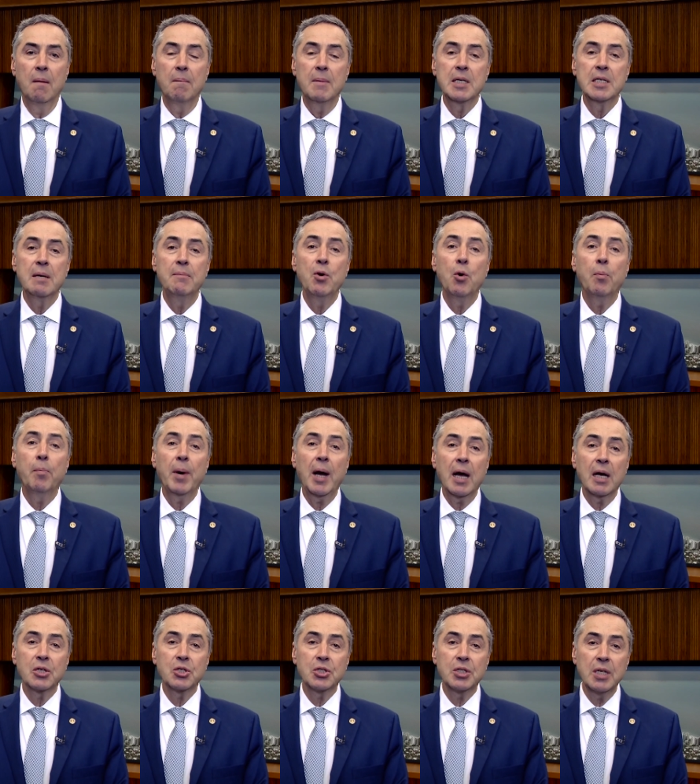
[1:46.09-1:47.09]
mas é meu
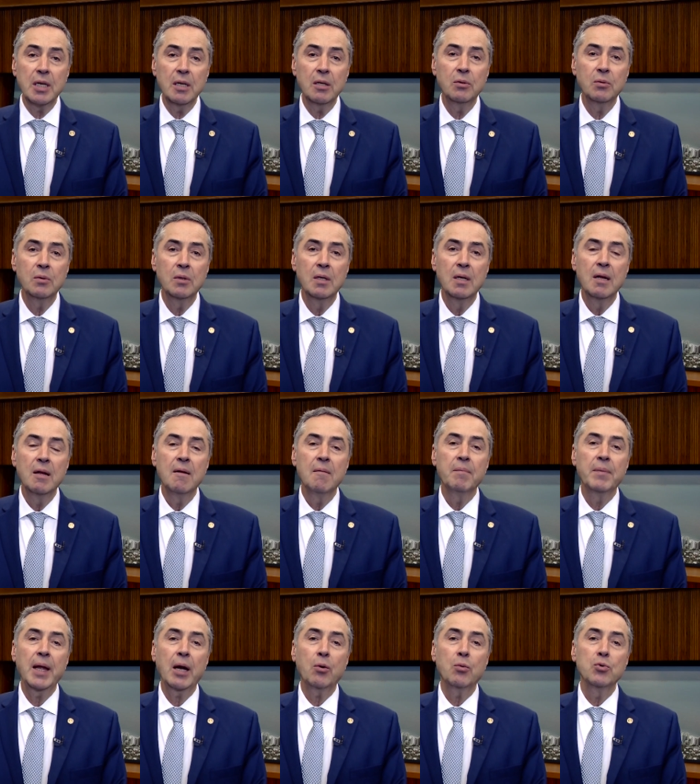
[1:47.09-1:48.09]
parceiro na